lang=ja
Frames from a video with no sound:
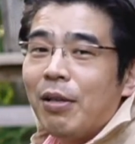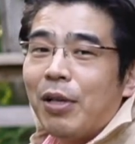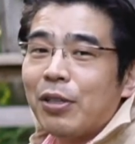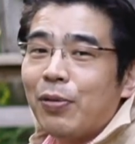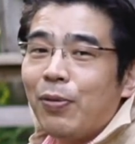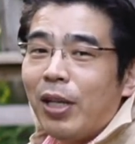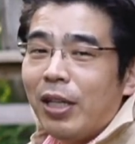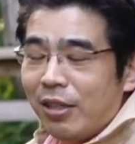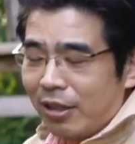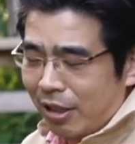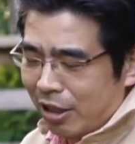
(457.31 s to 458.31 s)
まあ、そうなっ
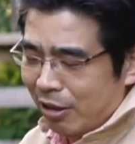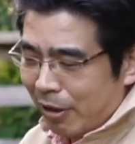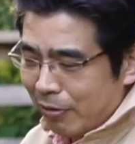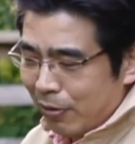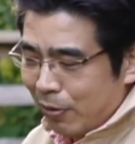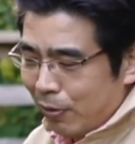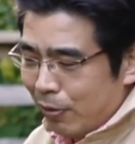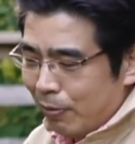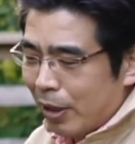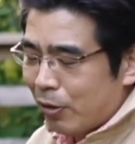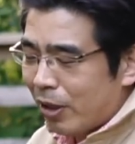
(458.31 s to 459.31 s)
てしまうと
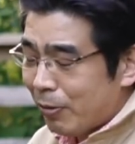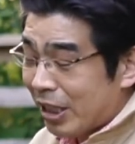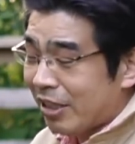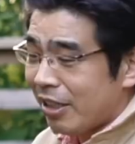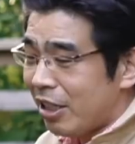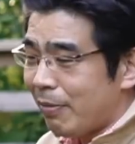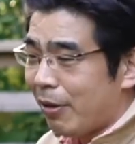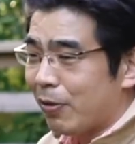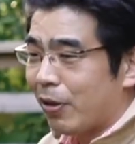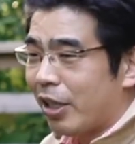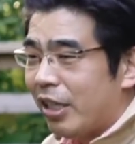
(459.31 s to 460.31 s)
まあそれを知ってしま
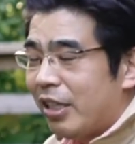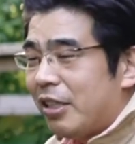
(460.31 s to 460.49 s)
うとね